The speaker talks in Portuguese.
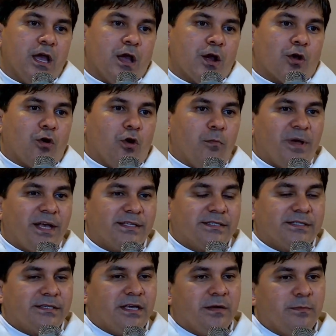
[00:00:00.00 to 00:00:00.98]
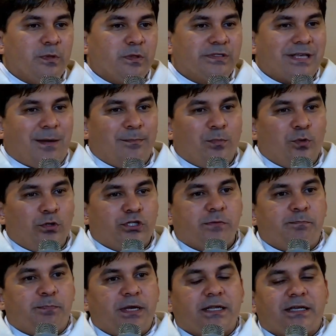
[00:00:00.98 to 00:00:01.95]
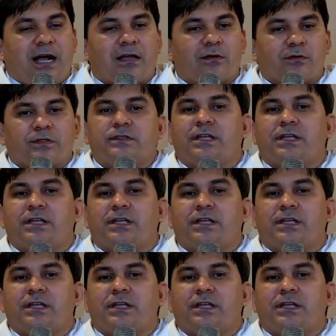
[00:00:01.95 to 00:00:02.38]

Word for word: comecemos a multiplicar os